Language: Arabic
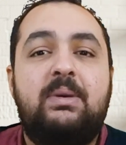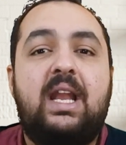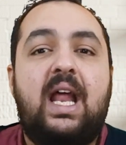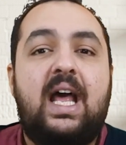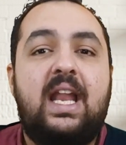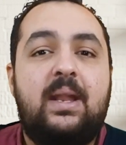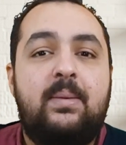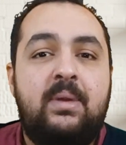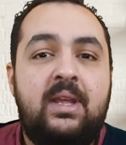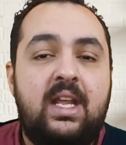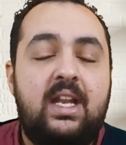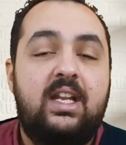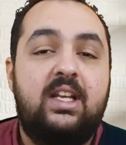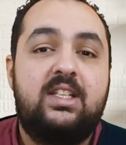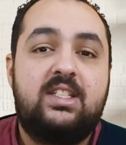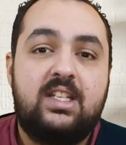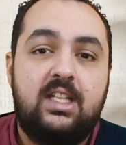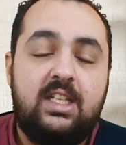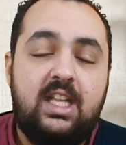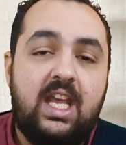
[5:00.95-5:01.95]
العالمية
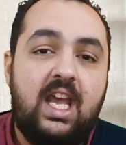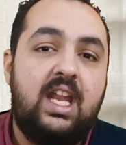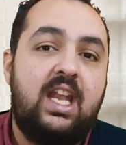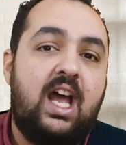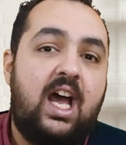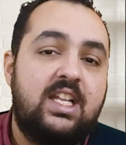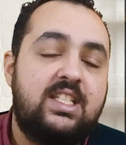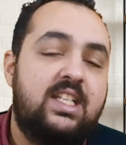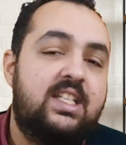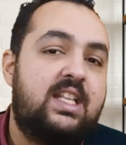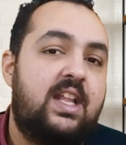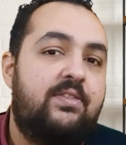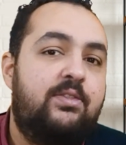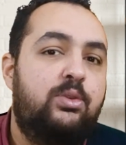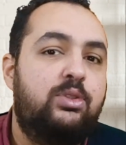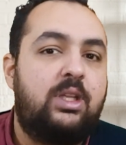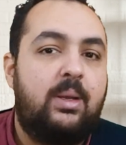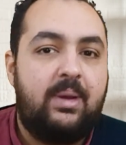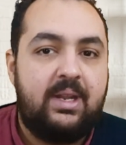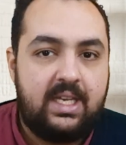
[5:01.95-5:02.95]
الاقتصادية اللي حصلت
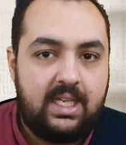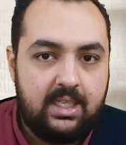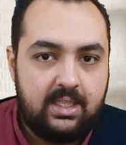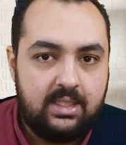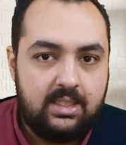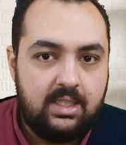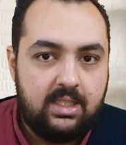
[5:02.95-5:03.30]
2008